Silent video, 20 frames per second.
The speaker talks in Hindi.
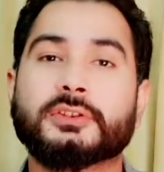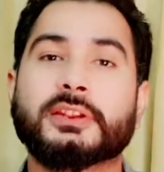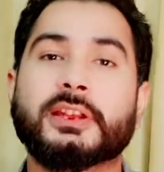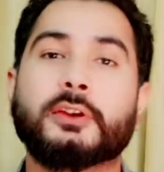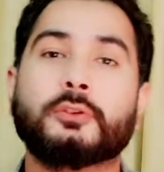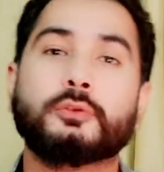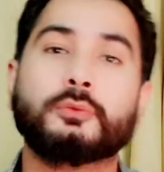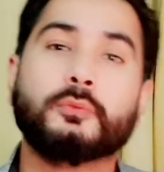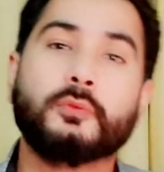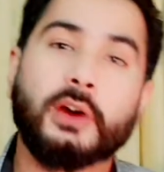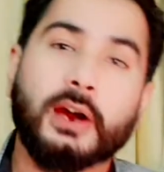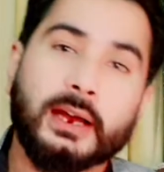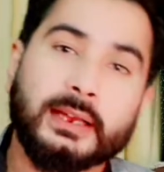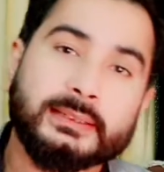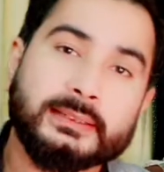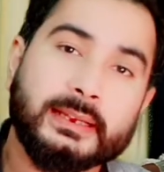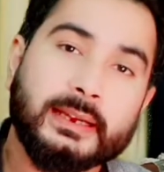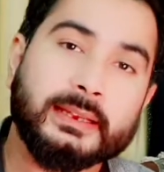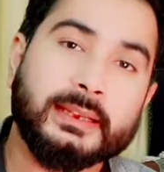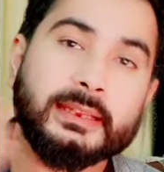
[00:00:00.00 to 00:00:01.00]
हैं वहाँ
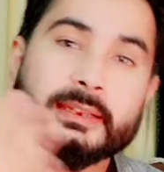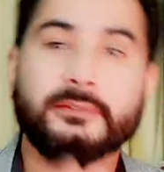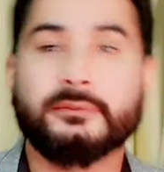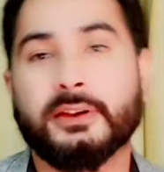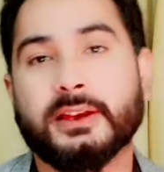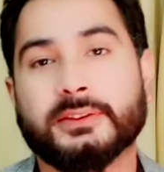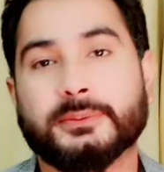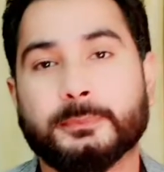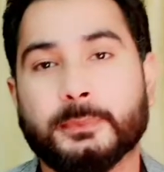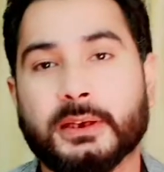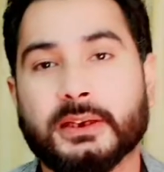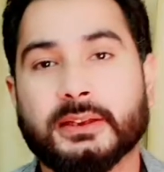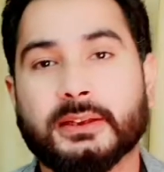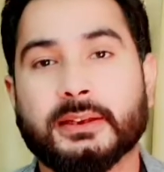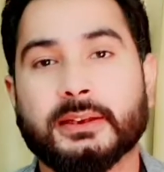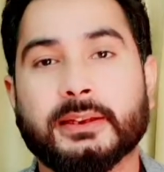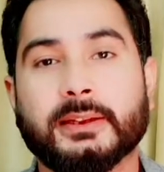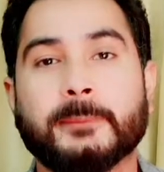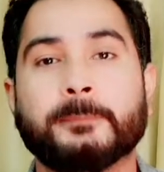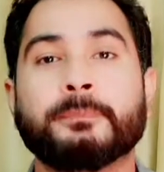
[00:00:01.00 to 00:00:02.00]
जाके इन्वेस्टमेंट
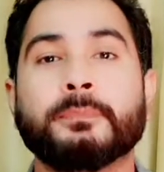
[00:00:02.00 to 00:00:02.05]
करें